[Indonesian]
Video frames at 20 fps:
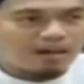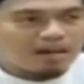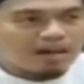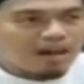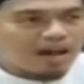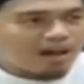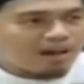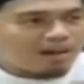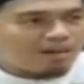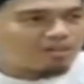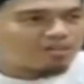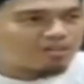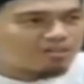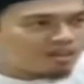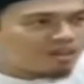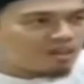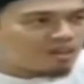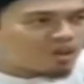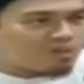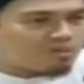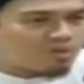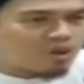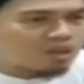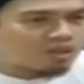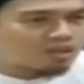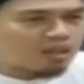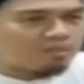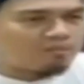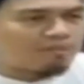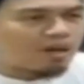Karena Ar-Razi yang
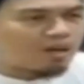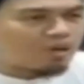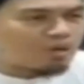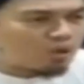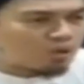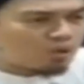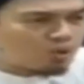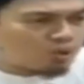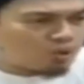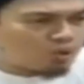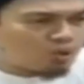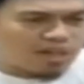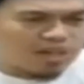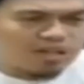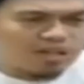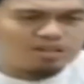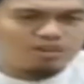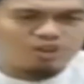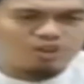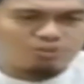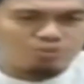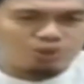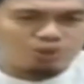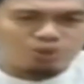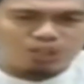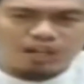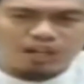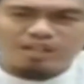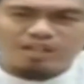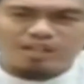ngomong tamat UIN
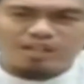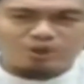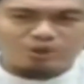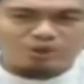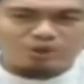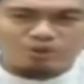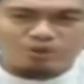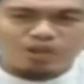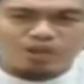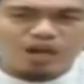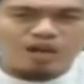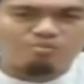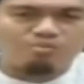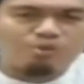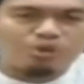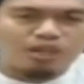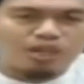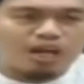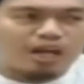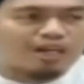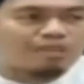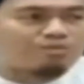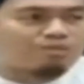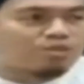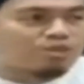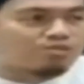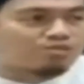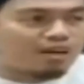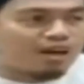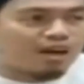Ciputat Darussunnah murid Ali
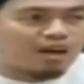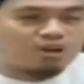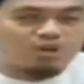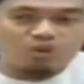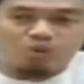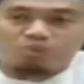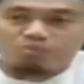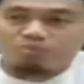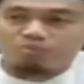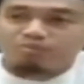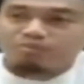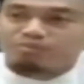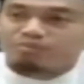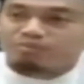Mustafa Yakub.